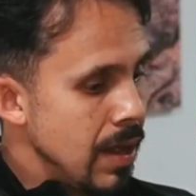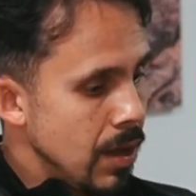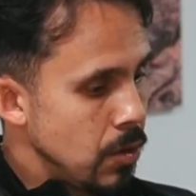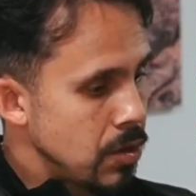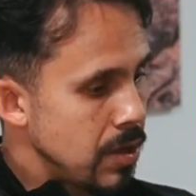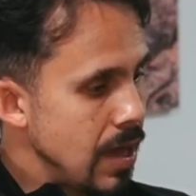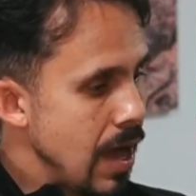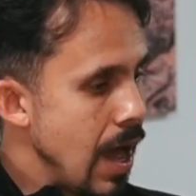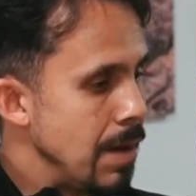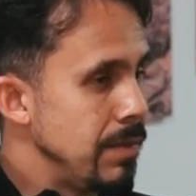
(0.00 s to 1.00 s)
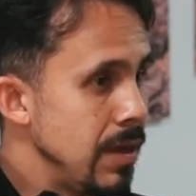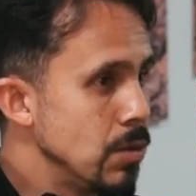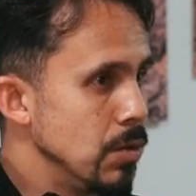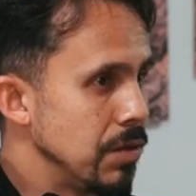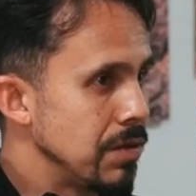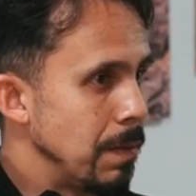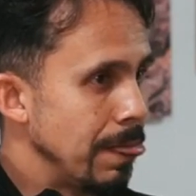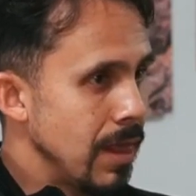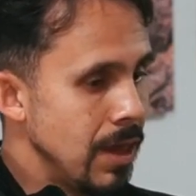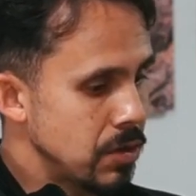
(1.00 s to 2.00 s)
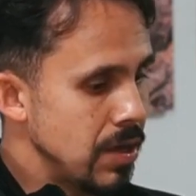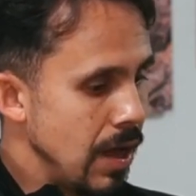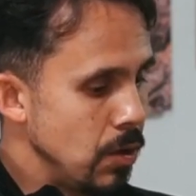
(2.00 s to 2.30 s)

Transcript: eu tinha amigos e eu tinha,